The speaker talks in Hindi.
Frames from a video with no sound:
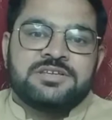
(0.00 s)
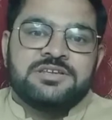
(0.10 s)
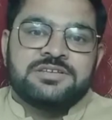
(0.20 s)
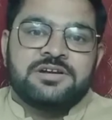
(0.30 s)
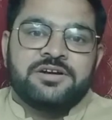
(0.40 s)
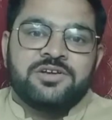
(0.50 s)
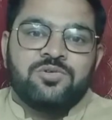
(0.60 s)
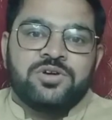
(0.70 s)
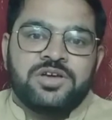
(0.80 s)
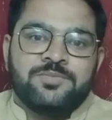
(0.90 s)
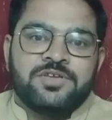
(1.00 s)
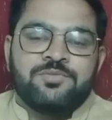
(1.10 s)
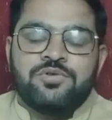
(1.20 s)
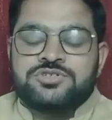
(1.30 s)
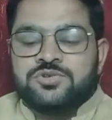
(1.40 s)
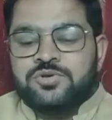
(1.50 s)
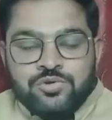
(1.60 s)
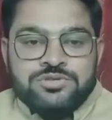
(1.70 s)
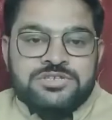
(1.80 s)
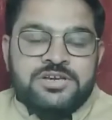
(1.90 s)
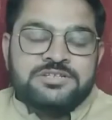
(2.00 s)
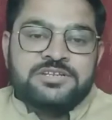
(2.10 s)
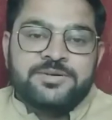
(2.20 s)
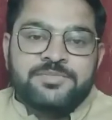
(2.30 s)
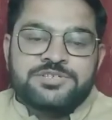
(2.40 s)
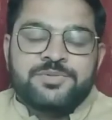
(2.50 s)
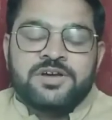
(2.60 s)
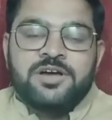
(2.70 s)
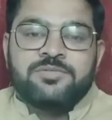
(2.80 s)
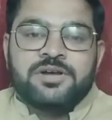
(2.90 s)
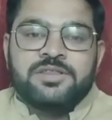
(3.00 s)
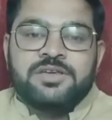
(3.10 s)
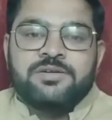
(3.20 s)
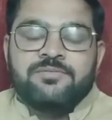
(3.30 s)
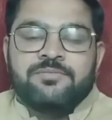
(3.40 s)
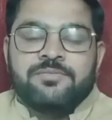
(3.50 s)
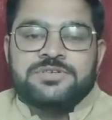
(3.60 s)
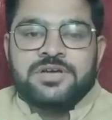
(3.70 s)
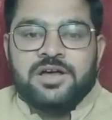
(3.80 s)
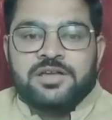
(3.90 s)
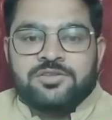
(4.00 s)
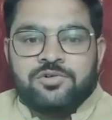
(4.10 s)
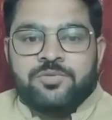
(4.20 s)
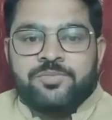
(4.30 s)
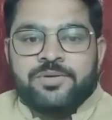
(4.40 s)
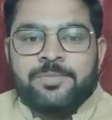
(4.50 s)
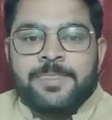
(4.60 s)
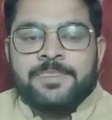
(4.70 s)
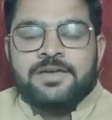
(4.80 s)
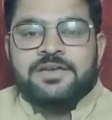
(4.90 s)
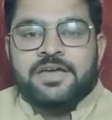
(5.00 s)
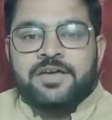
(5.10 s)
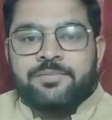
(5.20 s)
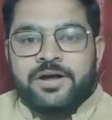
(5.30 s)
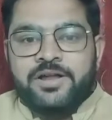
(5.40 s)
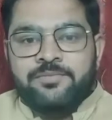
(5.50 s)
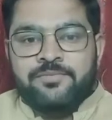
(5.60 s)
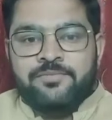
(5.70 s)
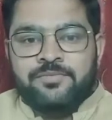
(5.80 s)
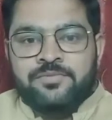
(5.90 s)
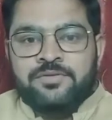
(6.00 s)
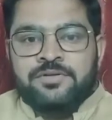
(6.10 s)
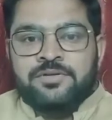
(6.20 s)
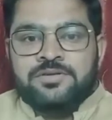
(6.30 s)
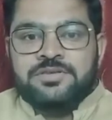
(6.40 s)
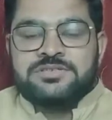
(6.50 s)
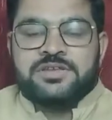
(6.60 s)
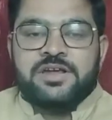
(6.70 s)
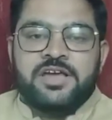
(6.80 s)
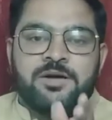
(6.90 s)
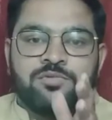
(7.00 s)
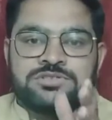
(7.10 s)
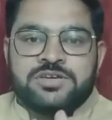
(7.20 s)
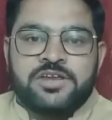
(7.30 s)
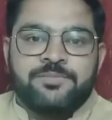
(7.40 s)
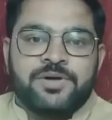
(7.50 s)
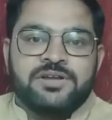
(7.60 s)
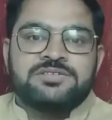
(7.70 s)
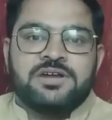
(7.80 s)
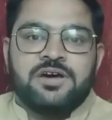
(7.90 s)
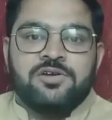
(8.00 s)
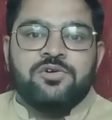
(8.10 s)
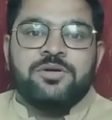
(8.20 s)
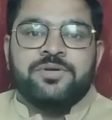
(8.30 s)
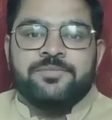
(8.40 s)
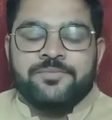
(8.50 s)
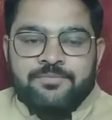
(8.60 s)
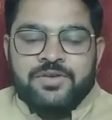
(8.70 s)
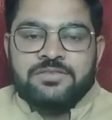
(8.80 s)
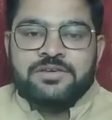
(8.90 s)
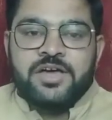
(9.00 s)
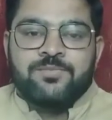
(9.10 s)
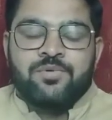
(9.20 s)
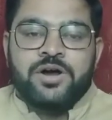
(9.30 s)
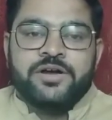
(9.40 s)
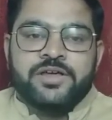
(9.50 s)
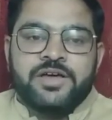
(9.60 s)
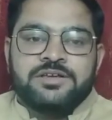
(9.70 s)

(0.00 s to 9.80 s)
लेज़र कटिंग होगी आप तक पहुंची होगी तो सीएनसी नंबर्स पे काम करती है मिसाल के तौर पे ये एक बेड है जिस तरह के आपको स्क्रीन पर नज़र आ रहा होगा इसका एक पॉइंट है